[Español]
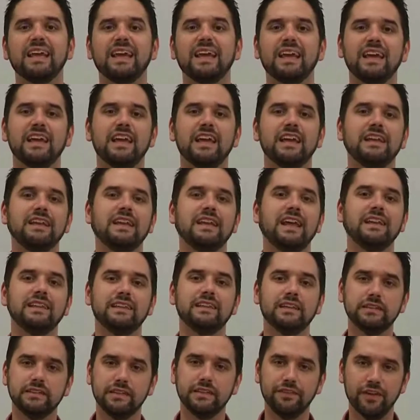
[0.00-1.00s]
que la
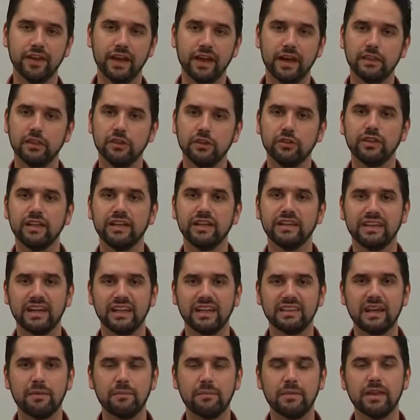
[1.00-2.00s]
intensificación del
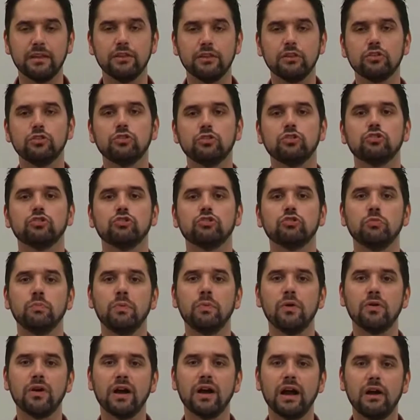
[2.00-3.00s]
tratamiento no
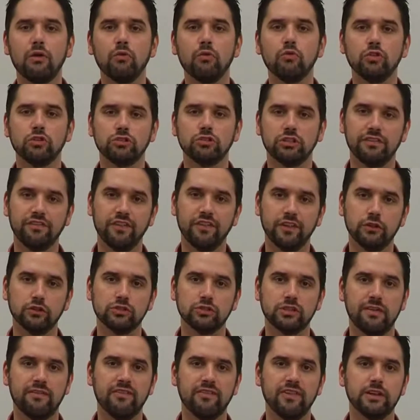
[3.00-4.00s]
suponga unos
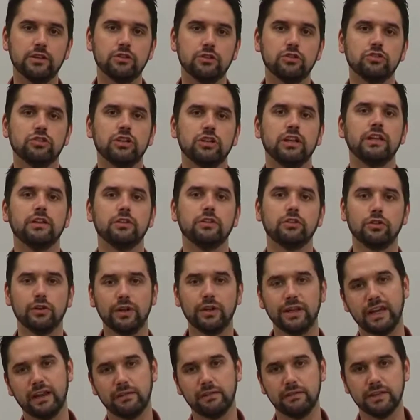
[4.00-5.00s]
efectos adversos
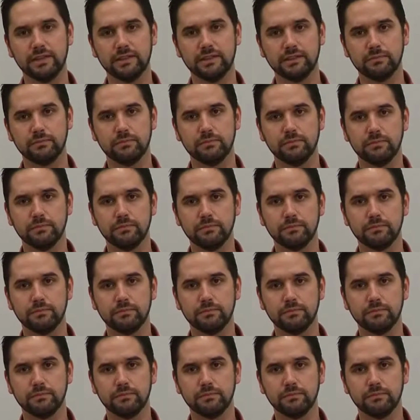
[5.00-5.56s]
intolerables.